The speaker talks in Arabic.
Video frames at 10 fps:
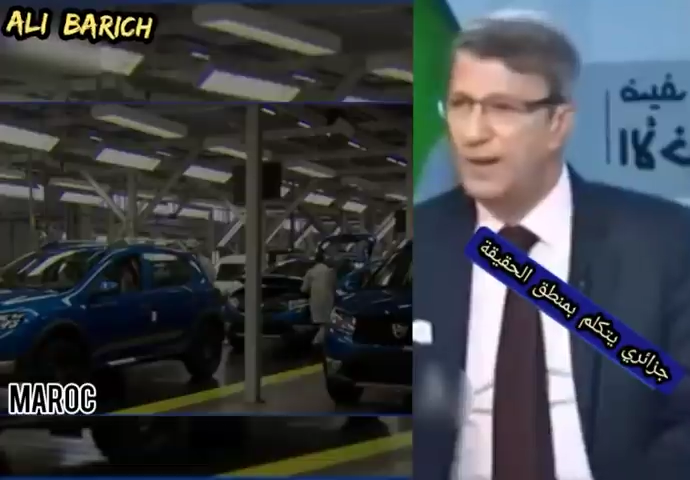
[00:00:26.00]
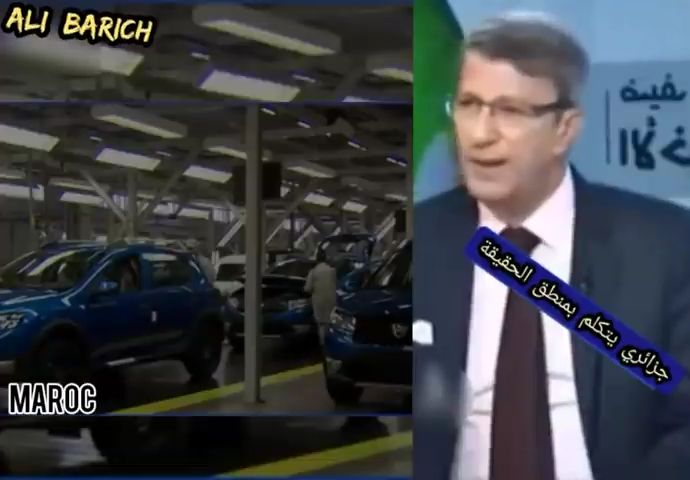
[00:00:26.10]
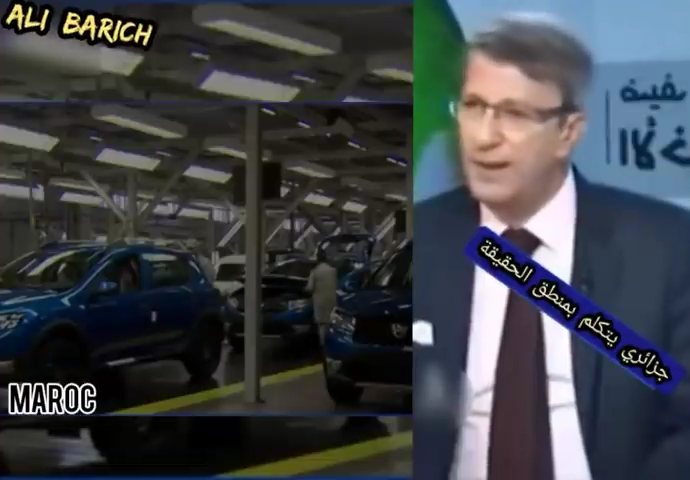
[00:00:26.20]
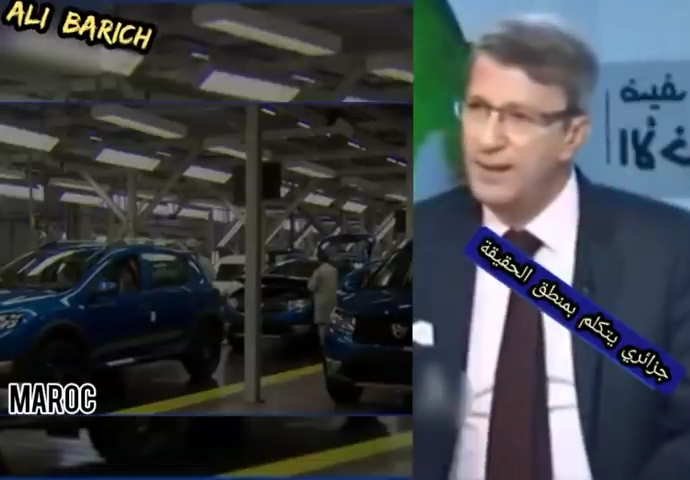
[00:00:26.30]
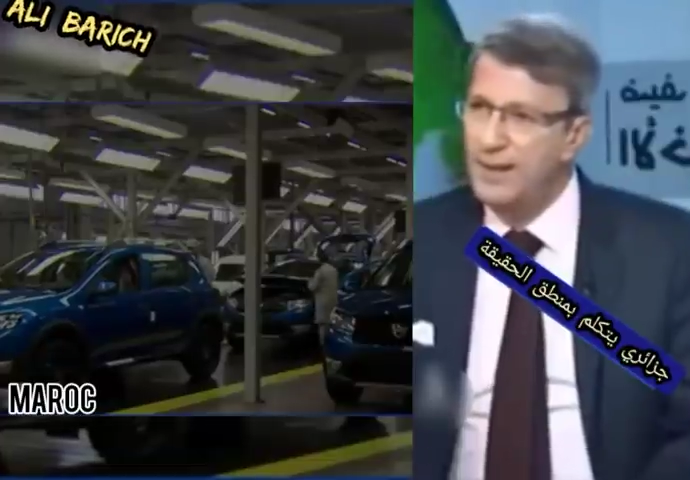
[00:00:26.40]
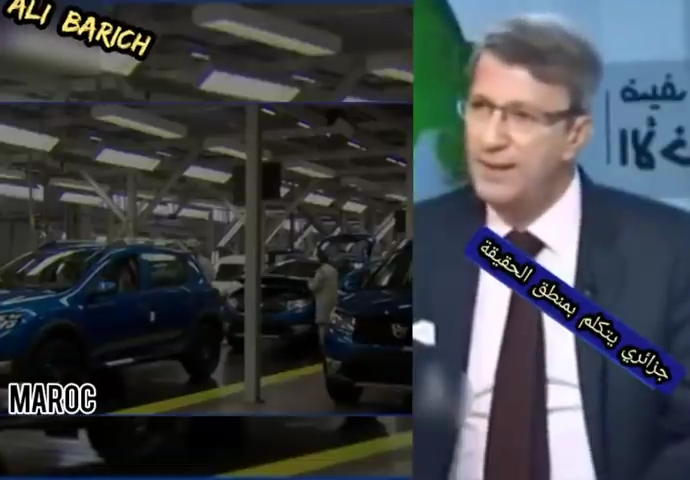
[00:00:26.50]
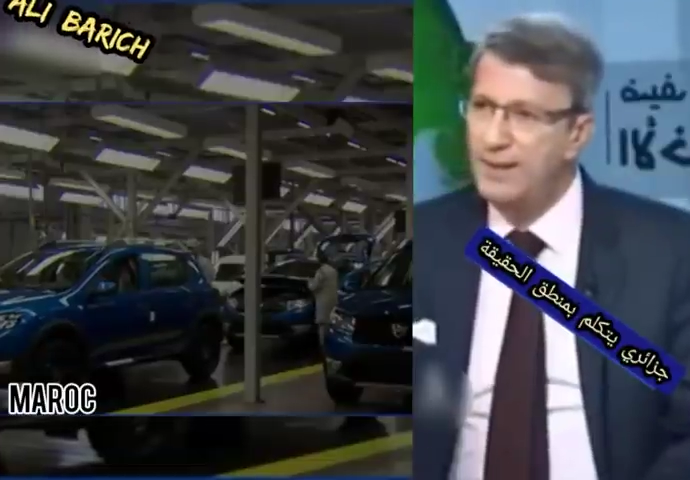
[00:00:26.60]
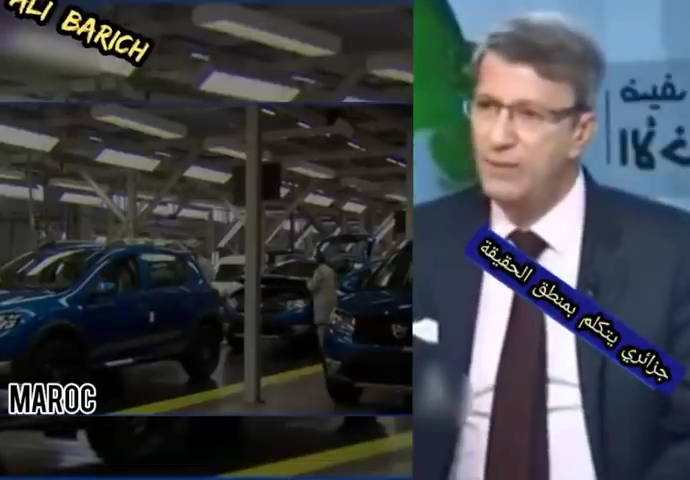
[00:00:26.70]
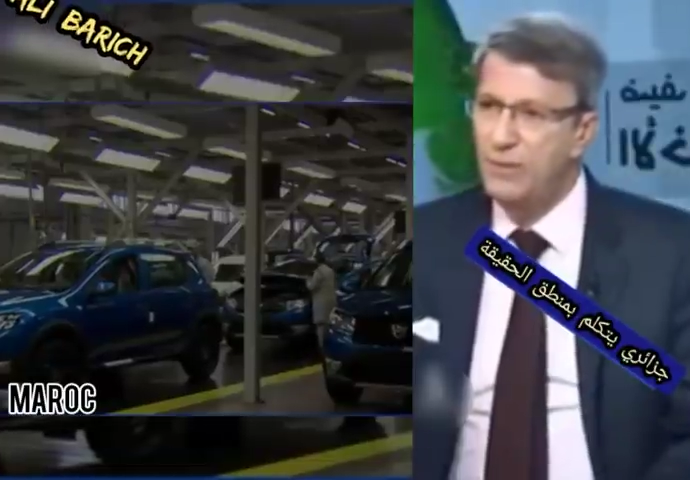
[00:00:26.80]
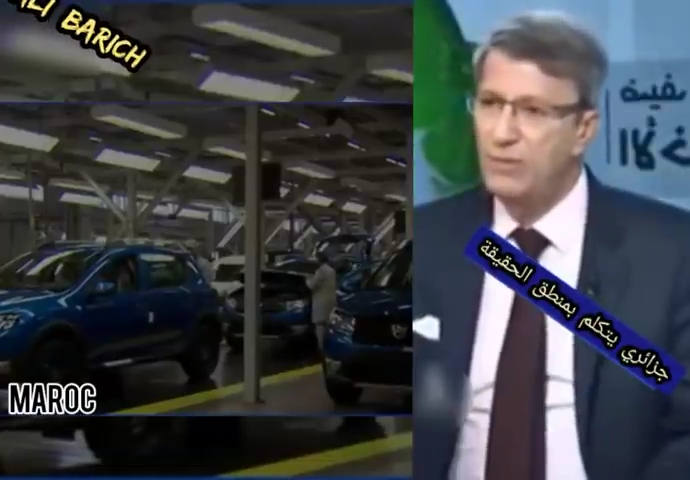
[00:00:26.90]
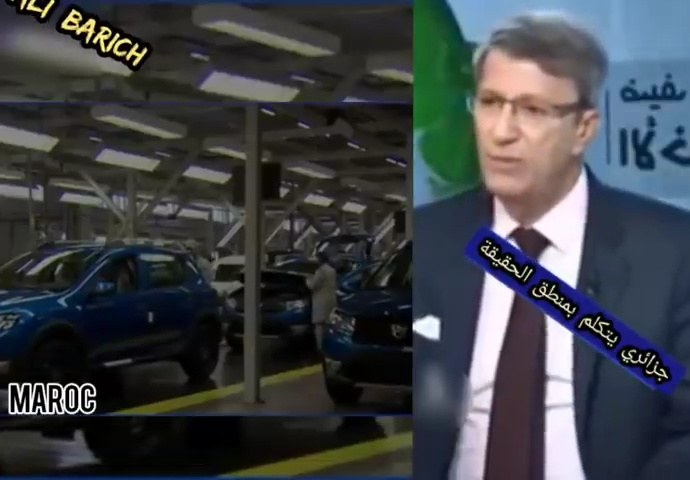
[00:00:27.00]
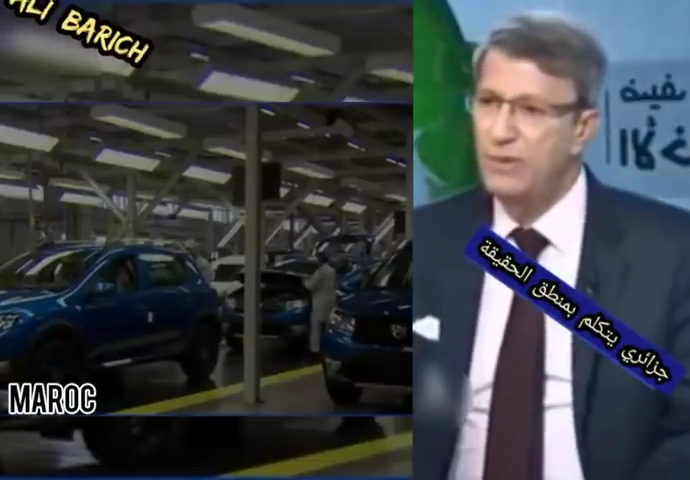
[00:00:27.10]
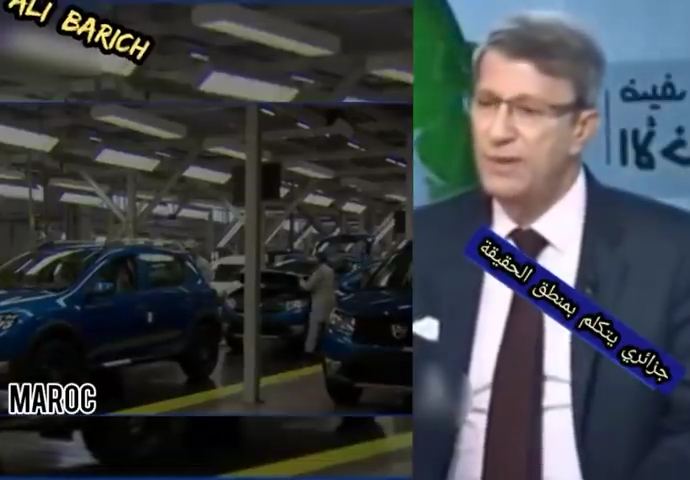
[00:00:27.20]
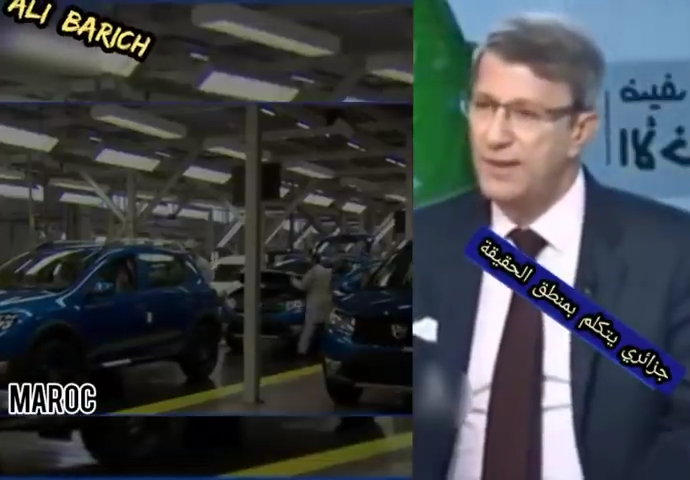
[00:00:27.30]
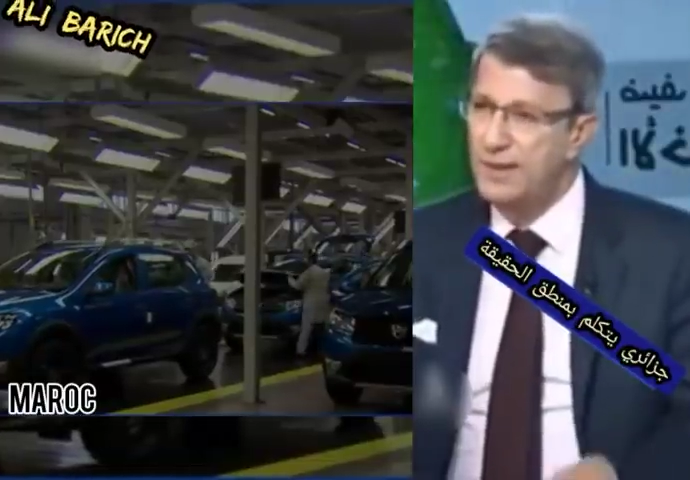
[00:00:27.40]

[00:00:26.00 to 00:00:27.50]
غذائيه يصدروا